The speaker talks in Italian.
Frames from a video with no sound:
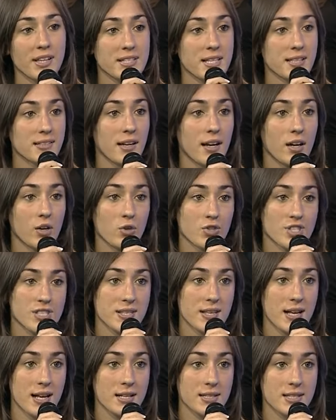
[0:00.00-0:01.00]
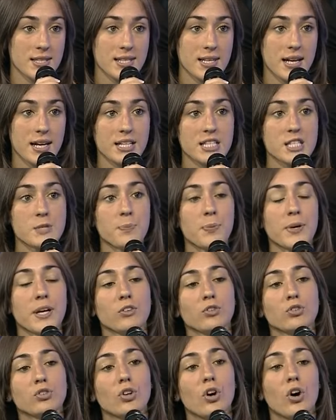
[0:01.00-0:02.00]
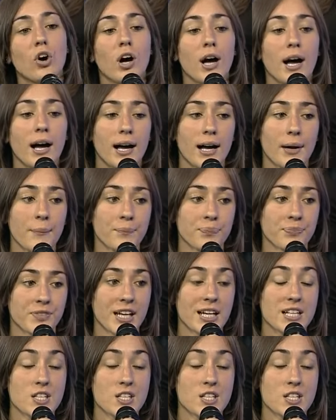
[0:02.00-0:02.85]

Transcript: è stata la costanza rispetto alla mm,